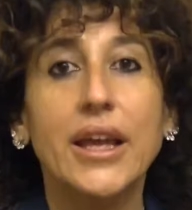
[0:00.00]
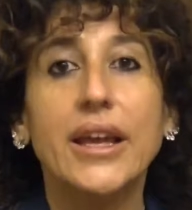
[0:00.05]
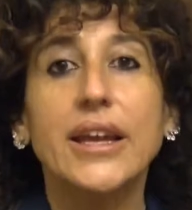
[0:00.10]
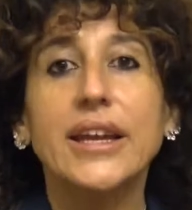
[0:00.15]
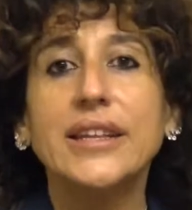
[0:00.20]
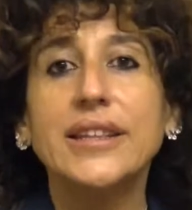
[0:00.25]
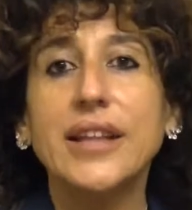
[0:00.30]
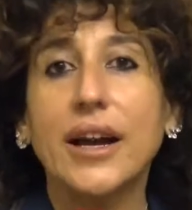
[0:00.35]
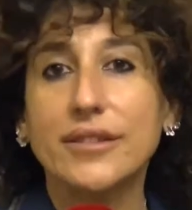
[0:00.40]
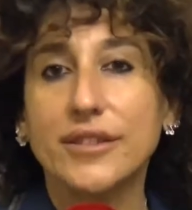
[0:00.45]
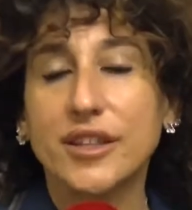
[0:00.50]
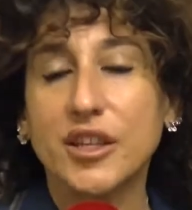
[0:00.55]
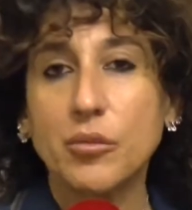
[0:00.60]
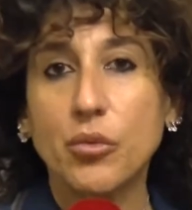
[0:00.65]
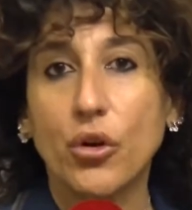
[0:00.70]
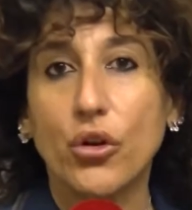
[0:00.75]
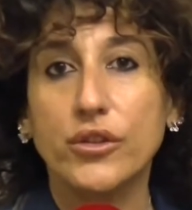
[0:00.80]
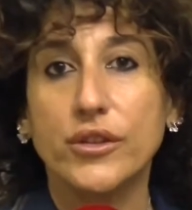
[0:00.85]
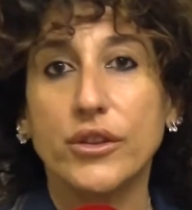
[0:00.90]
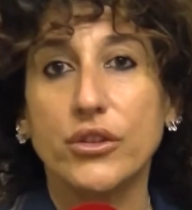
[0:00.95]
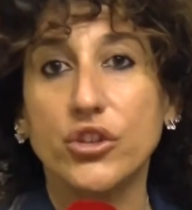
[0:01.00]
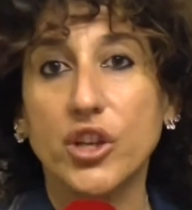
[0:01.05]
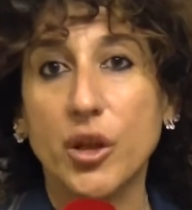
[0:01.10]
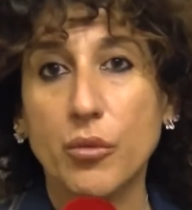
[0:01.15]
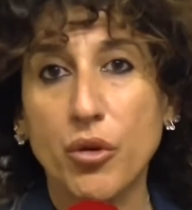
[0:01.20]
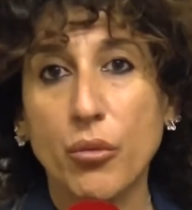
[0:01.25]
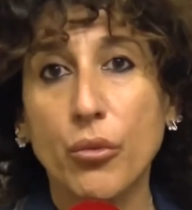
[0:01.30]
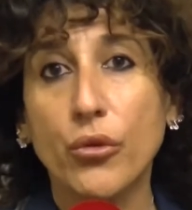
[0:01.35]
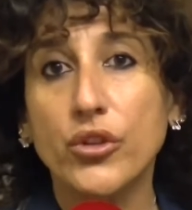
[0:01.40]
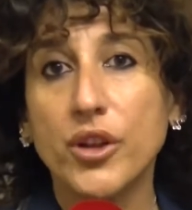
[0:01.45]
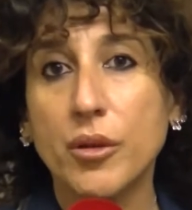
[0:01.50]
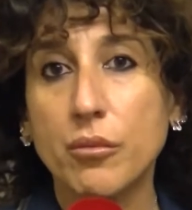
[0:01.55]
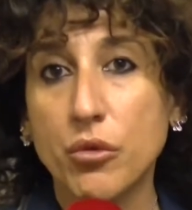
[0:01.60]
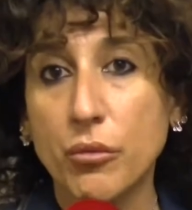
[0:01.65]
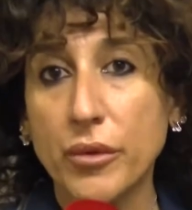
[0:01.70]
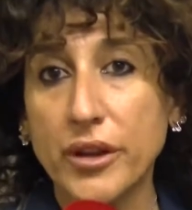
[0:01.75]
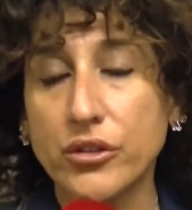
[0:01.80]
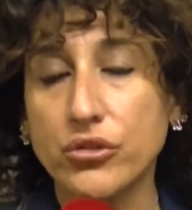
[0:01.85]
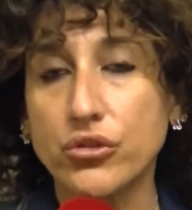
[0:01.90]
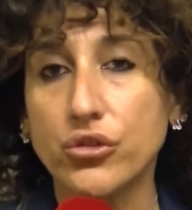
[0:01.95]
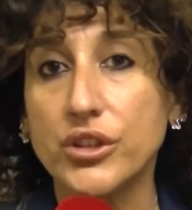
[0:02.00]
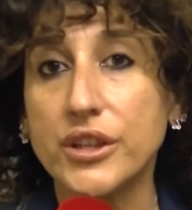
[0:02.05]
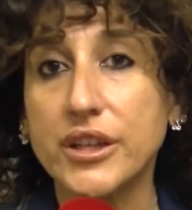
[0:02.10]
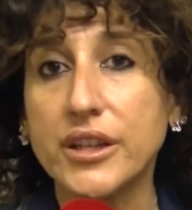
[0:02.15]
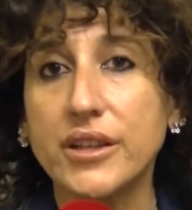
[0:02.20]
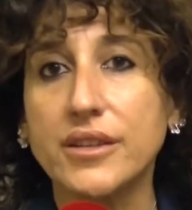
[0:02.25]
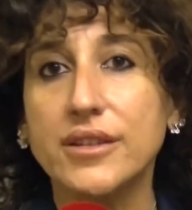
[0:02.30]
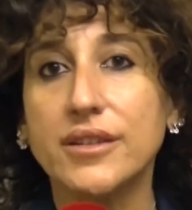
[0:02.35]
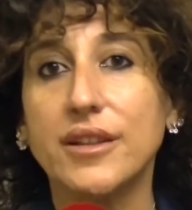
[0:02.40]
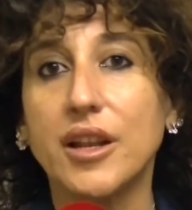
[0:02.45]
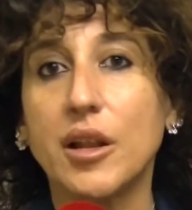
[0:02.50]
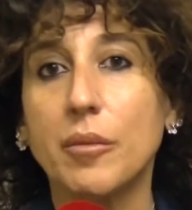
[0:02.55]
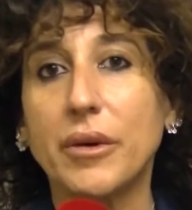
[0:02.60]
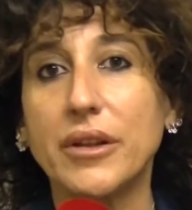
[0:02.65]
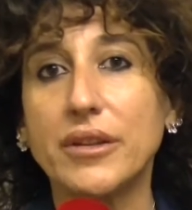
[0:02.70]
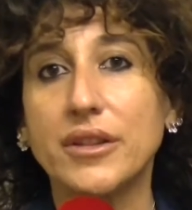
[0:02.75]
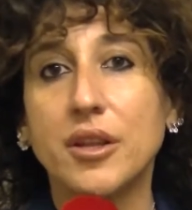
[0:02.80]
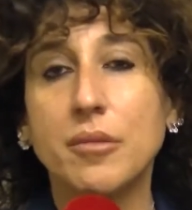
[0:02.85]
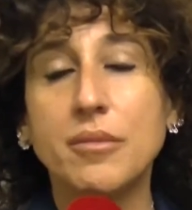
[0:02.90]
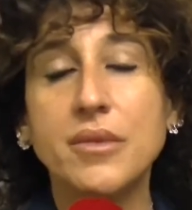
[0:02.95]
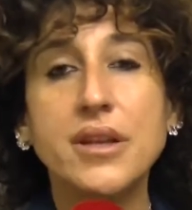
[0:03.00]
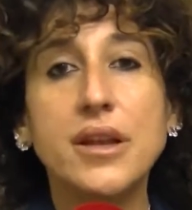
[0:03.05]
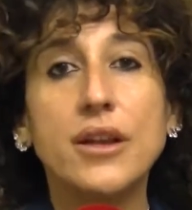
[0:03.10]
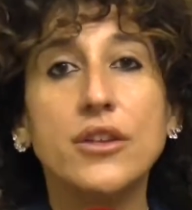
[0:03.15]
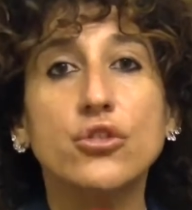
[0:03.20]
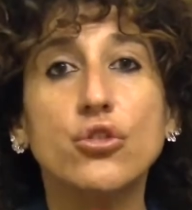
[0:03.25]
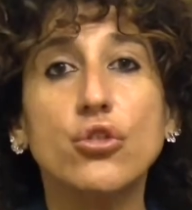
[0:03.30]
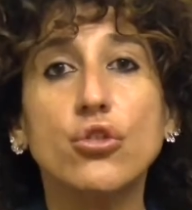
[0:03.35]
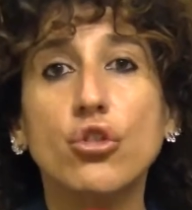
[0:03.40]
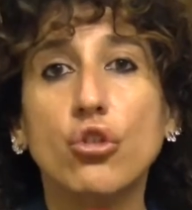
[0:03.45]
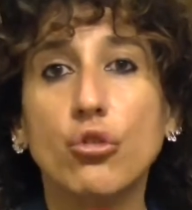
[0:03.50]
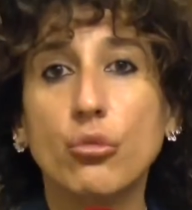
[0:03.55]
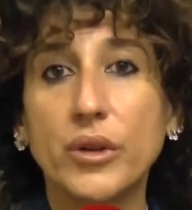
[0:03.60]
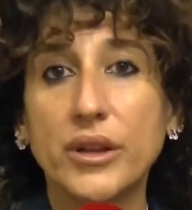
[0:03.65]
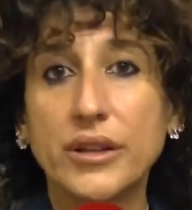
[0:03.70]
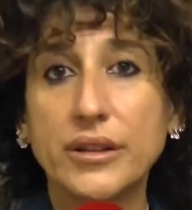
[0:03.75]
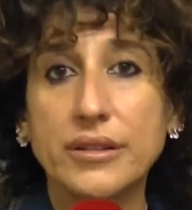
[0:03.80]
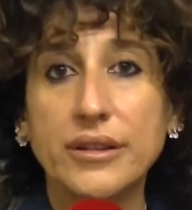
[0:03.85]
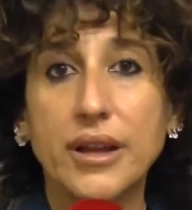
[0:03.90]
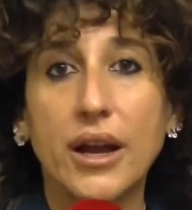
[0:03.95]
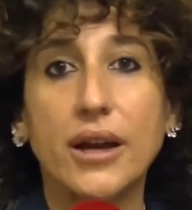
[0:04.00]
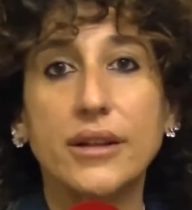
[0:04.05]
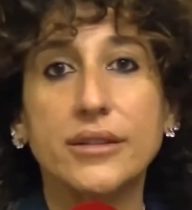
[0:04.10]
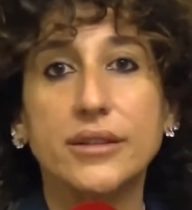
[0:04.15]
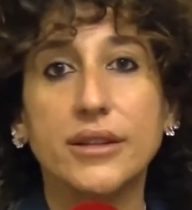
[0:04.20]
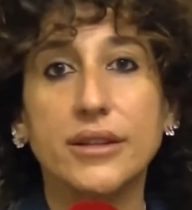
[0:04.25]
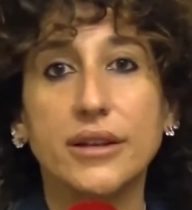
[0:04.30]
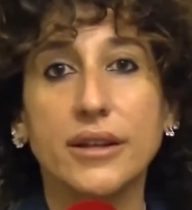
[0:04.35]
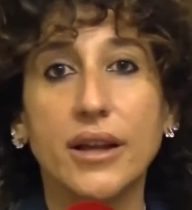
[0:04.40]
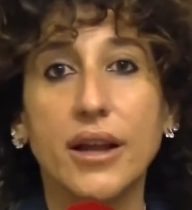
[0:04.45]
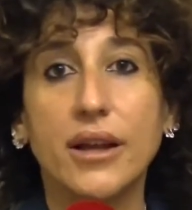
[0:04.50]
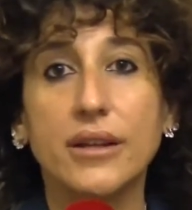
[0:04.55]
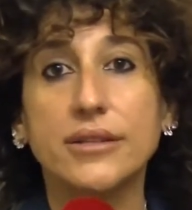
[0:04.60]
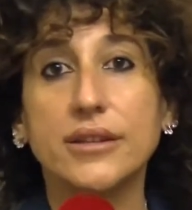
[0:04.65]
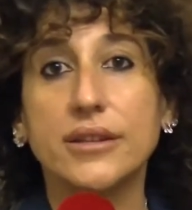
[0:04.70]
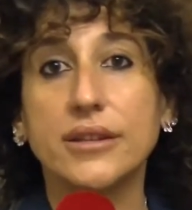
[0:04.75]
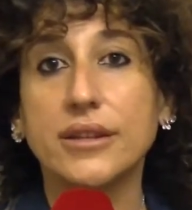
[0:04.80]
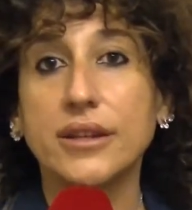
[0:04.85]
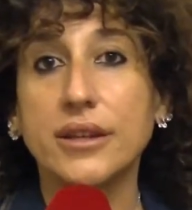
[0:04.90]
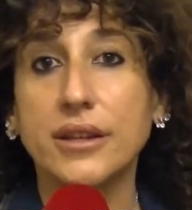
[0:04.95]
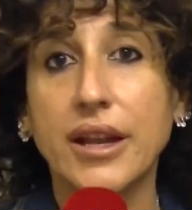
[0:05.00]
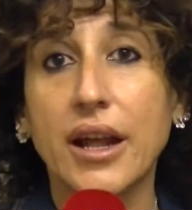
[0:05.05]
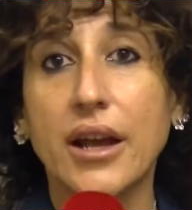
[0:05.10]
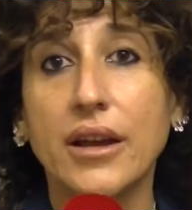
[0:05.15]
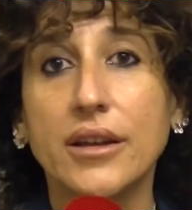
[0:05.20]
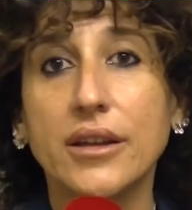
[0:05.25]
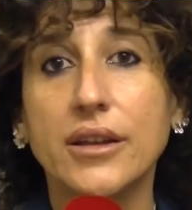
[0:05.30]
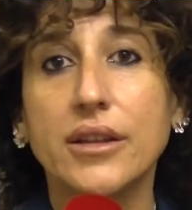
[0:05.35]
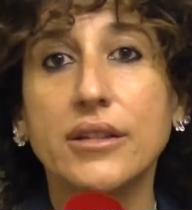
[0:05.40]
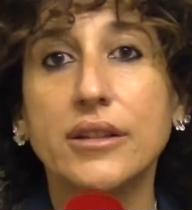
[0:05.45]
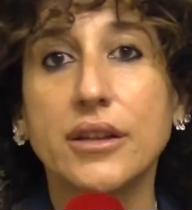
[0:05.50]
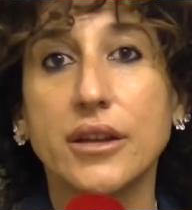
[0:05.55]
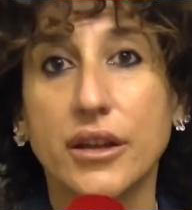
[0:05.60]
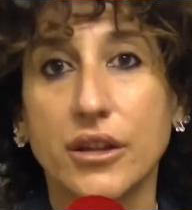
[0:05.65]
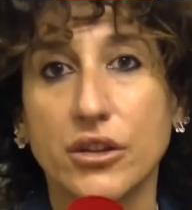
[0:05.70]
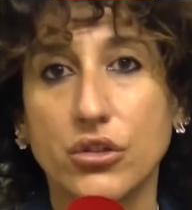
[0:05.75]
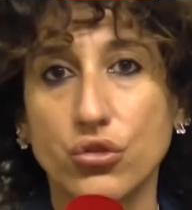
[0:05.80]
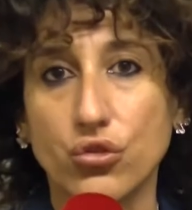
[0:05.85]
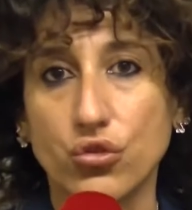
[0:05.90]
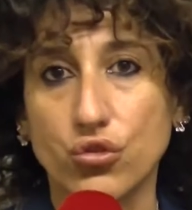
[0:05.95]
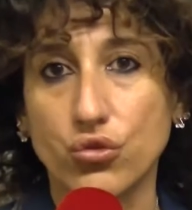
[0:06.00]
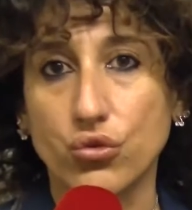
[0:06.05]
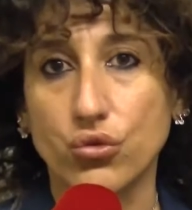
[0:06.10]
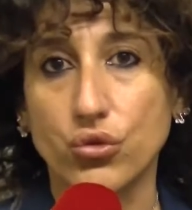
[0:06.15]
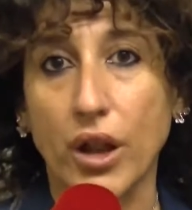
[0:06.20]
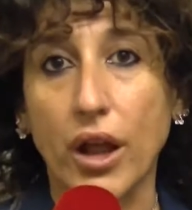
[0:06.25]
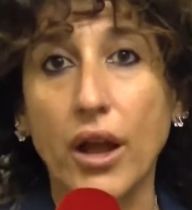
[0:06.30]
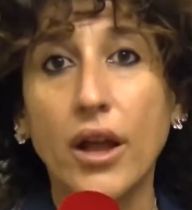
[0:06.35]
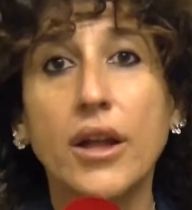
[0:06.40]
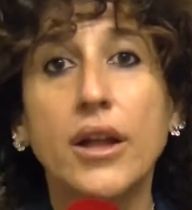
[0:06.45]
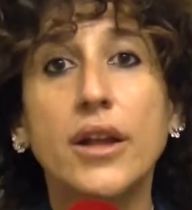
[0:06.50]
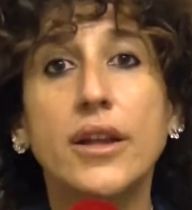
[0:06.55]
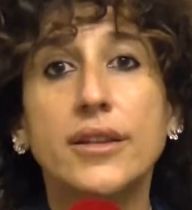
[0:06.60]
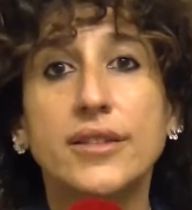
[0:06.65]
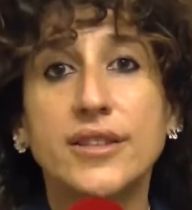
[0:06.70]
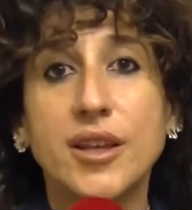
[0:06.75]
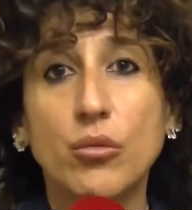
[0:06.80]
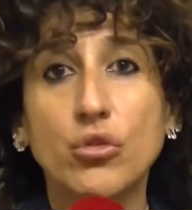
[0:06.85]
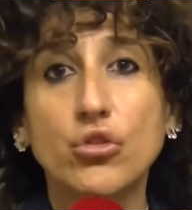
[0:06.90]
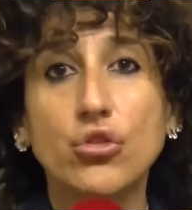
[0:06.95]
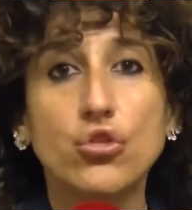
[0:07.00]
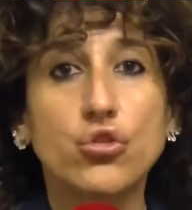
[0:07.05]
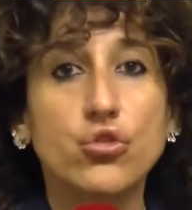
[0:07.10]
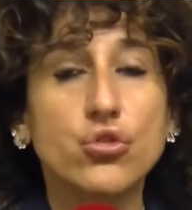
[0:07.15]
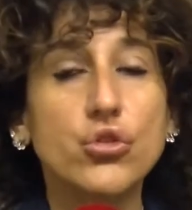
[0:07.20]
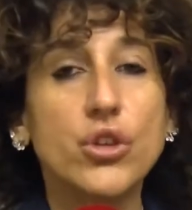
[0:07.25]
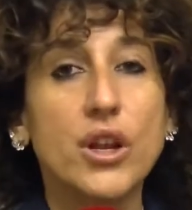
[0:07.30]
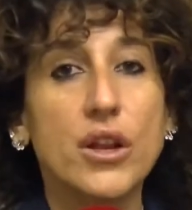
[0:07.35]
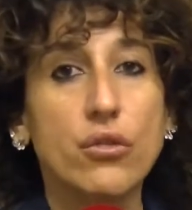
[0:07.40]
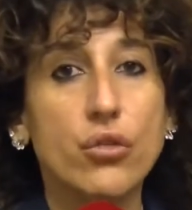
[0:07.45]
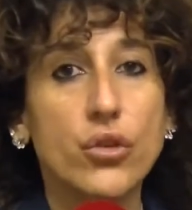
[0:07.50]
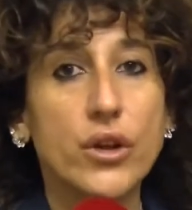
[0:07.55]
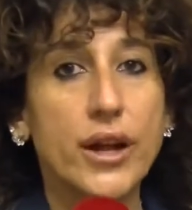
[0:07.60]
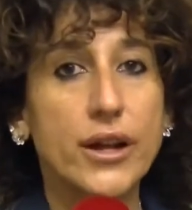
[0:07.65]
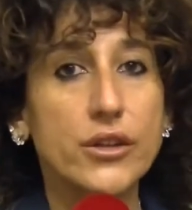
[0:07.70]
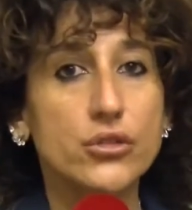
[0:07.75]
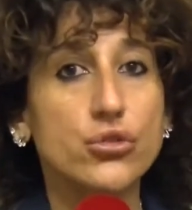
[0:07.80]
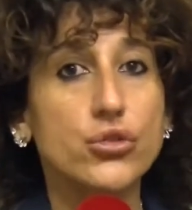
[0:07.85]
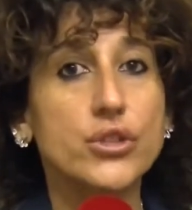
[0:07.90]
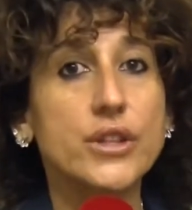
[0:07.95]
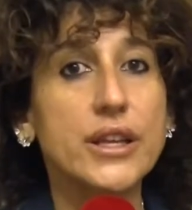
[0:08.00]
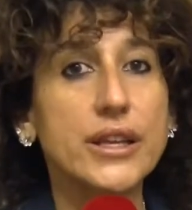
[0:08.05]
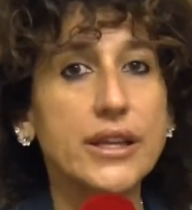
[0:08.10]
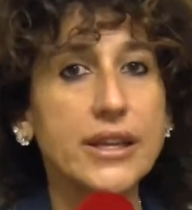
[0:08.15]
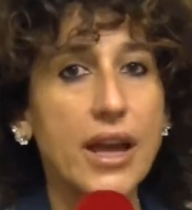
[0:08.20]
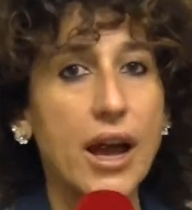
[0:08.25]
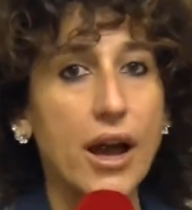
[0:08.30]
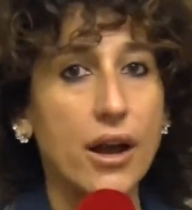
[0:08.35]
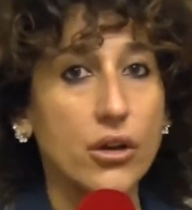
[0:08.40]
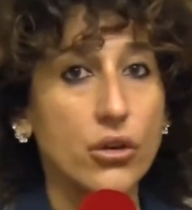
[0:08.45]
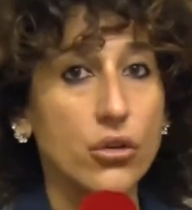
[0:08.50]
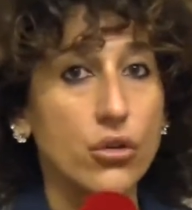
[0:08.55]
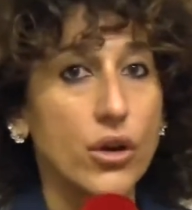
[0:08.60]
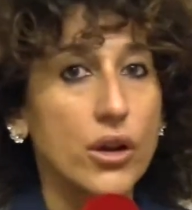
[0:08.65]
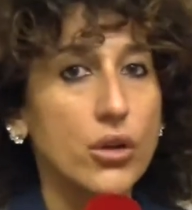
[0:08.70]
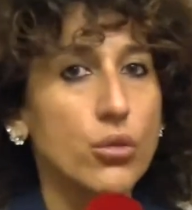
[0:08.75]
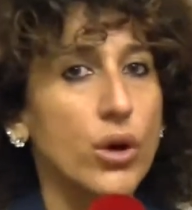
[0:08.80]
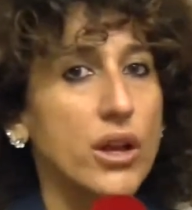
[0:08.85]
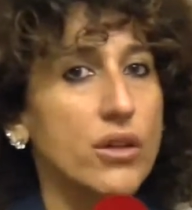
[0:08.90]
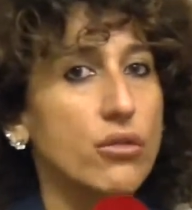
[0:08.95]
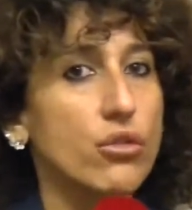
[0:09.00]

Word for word: I dati riportano che proprio nel momento di crisi della pandemia sono aumentati i reati di racket e di usura. Siamo nello studio dell'avvocato De Iaco al quale